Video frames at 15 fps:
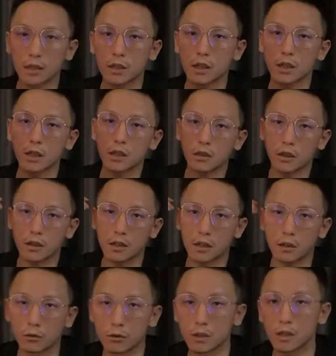面试通过率
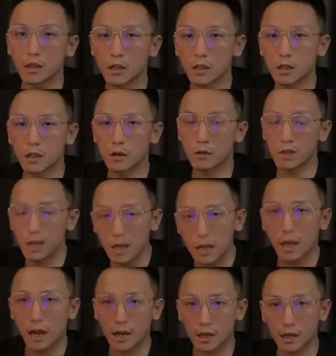啊，我不建议你去变
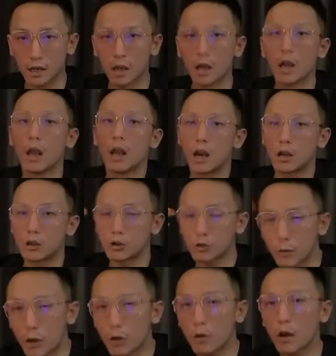动，不要因为人
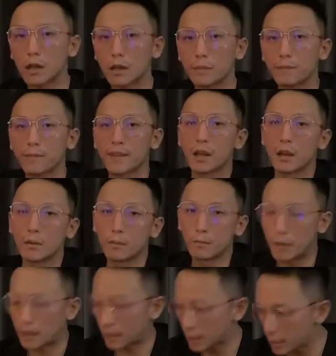难招就放弃
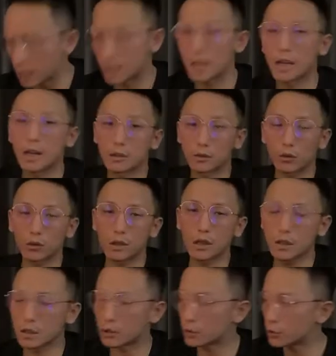高标准。
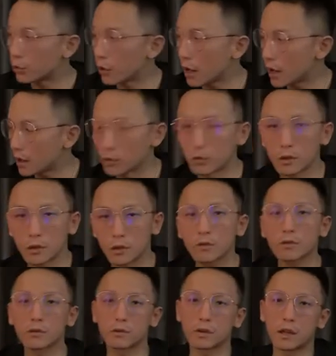那么，如何
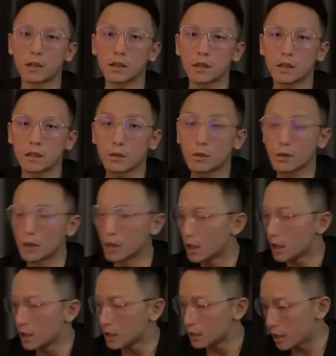让更多的人来面
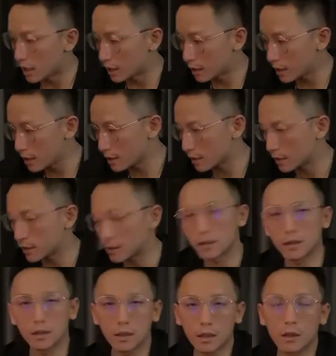试？等面试通
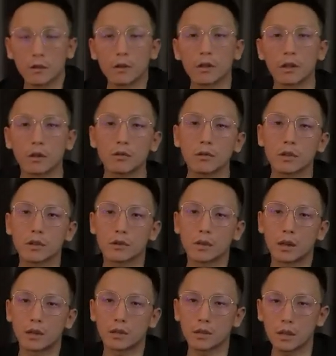过后，接受你的
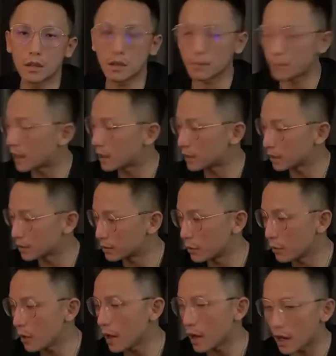offer，就是你
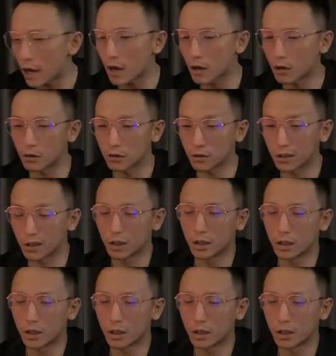要重点去改变的。